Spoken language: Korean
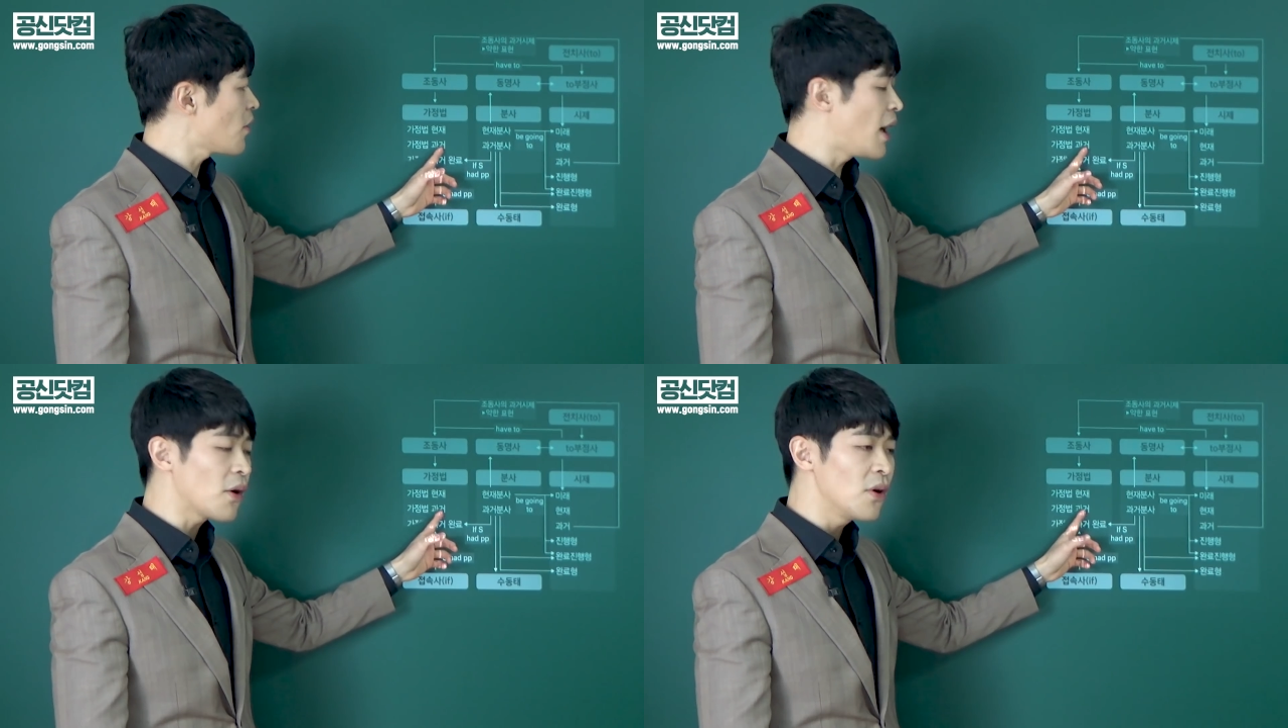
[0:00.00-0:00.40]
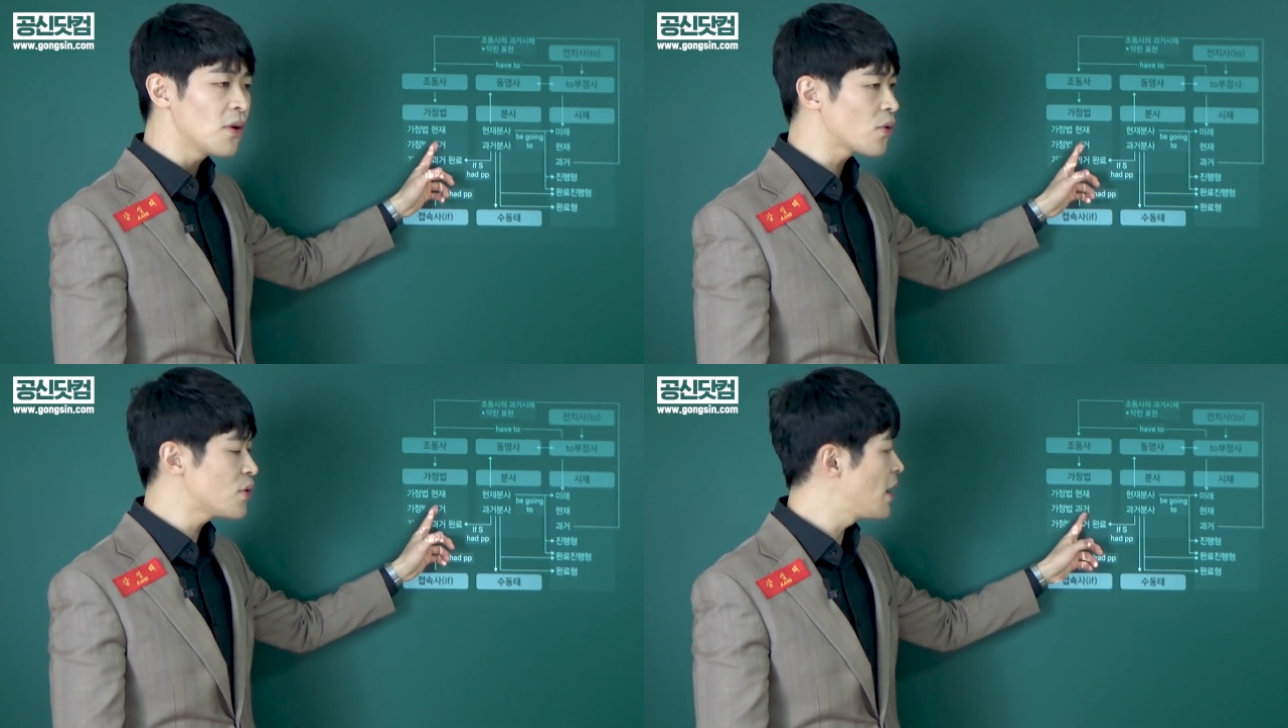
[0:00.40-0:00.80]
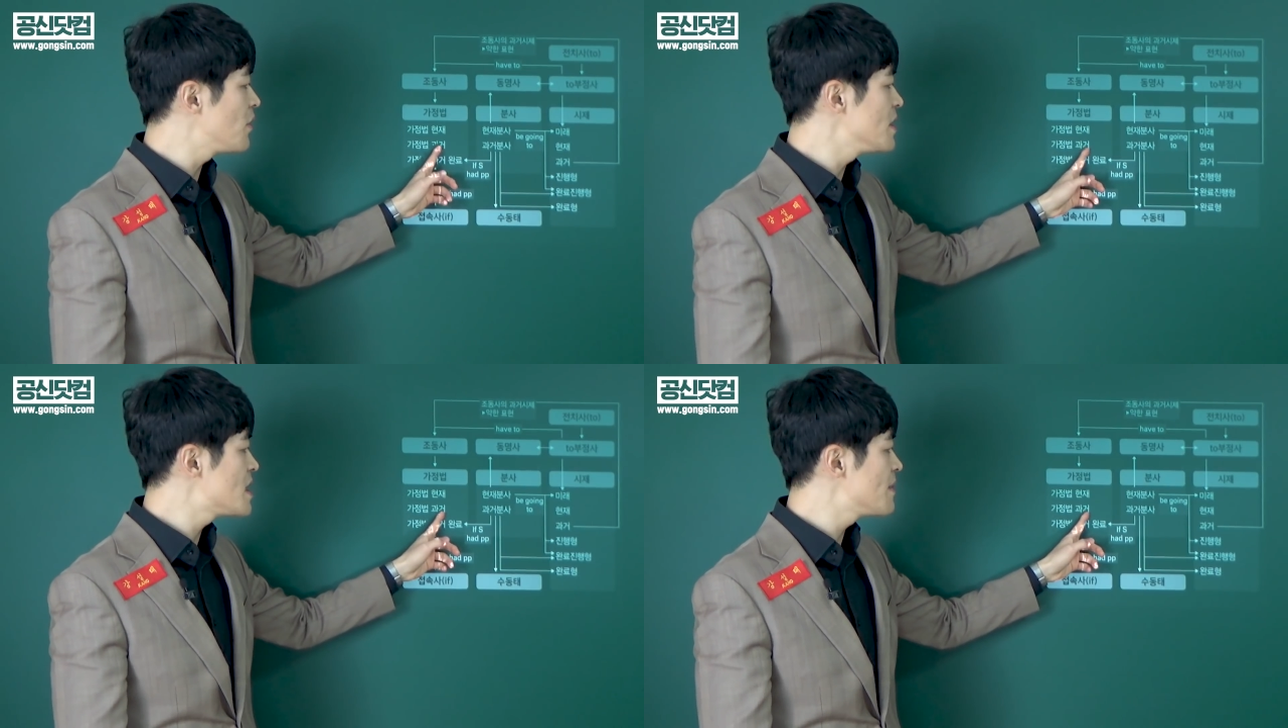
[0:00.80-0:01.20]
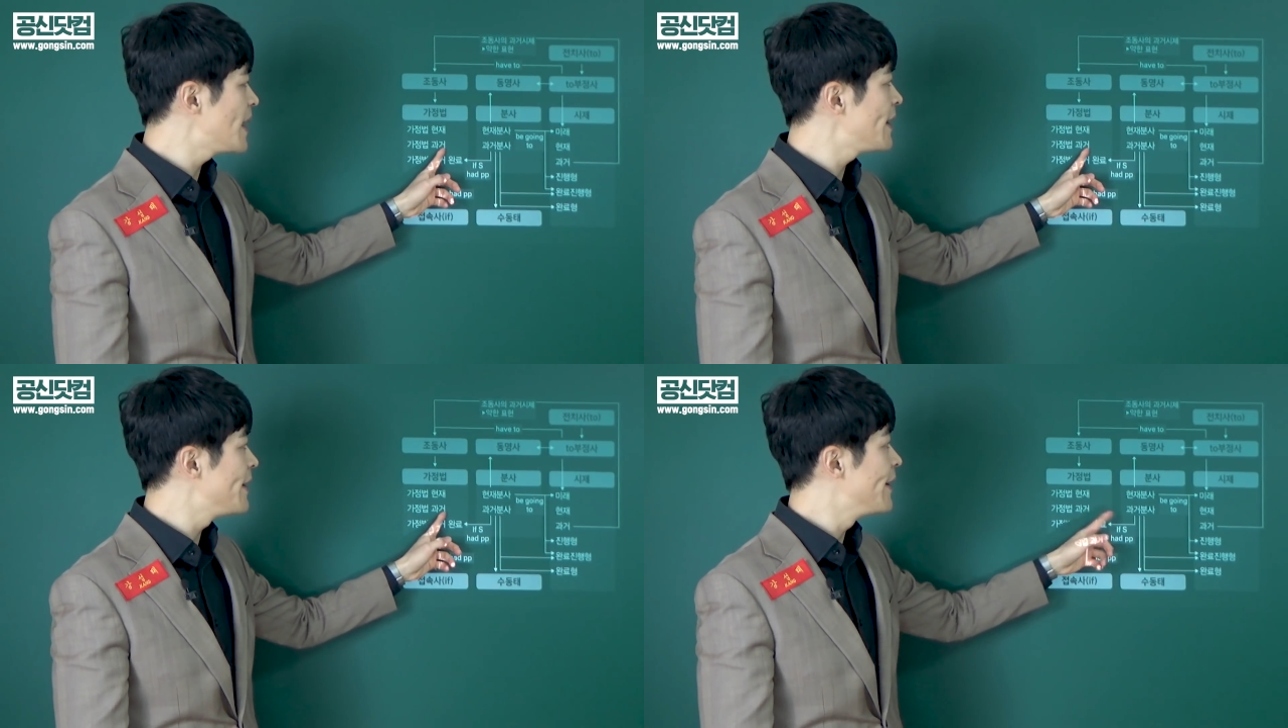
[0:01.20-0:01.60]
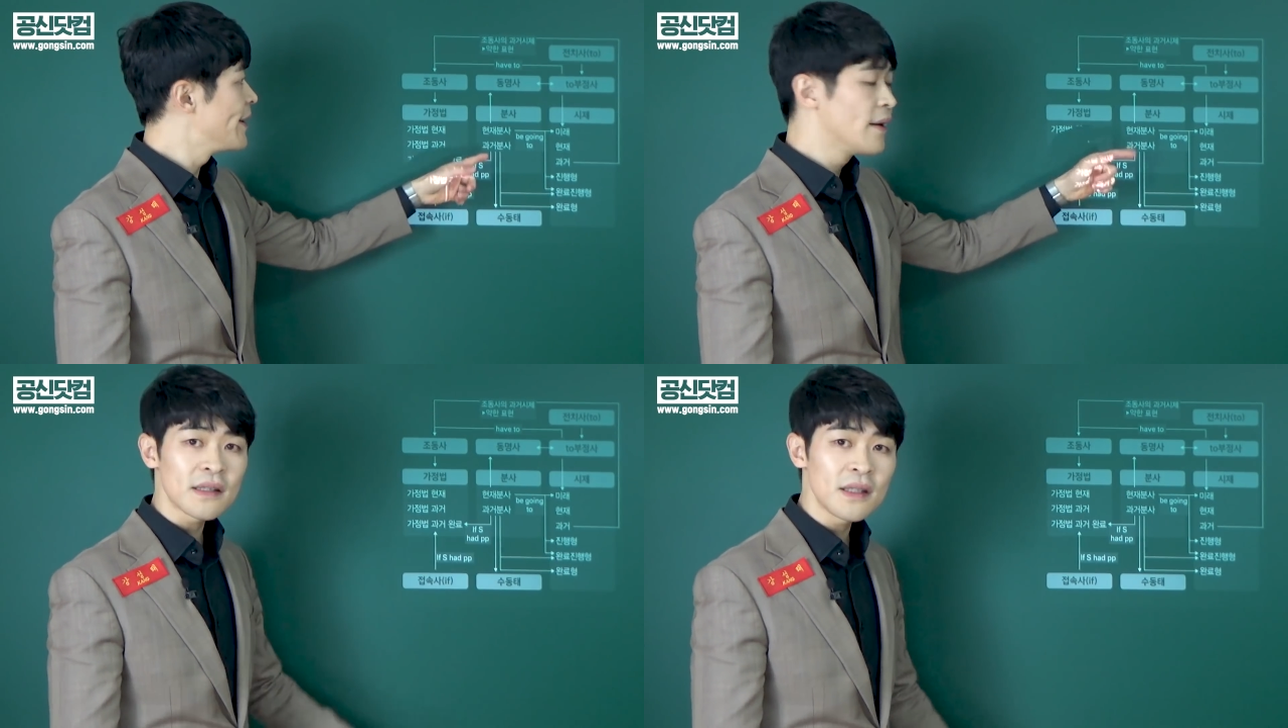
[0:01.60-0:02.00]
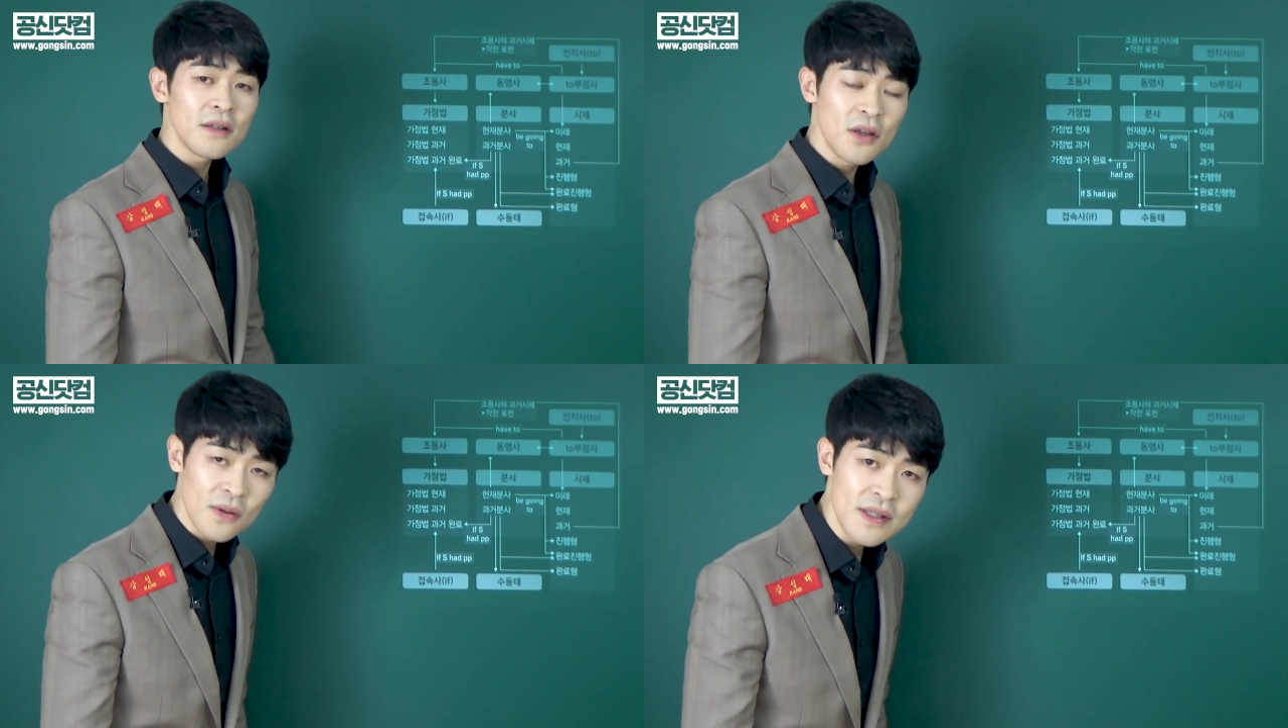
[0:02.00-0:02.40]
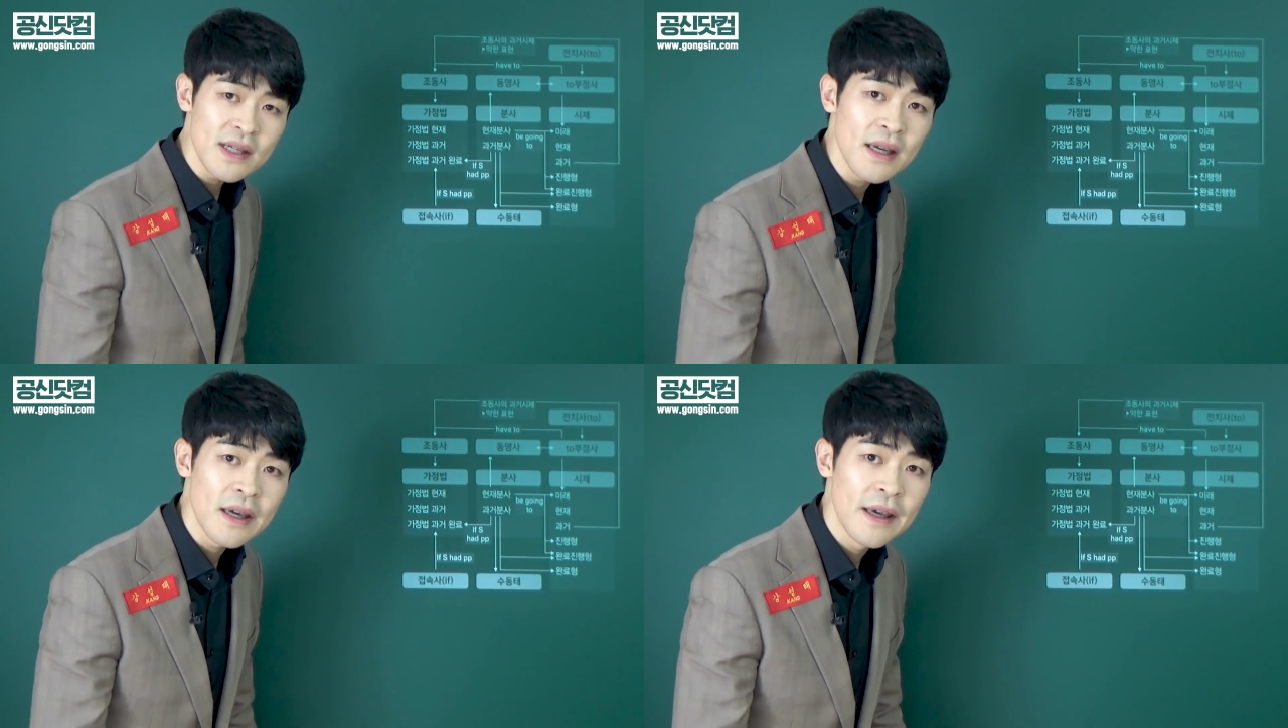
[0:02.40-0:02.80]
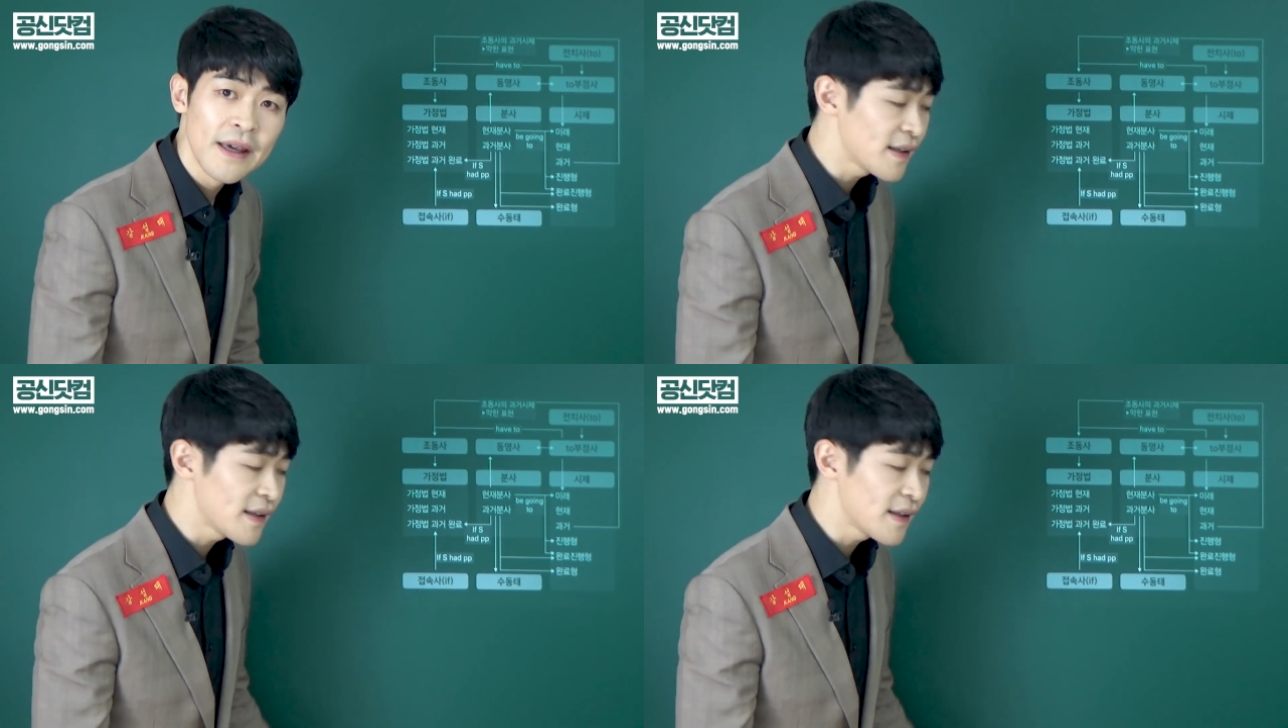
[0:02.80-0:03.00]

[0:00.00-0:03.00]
과거형으로 되어 있지만 사실은 현재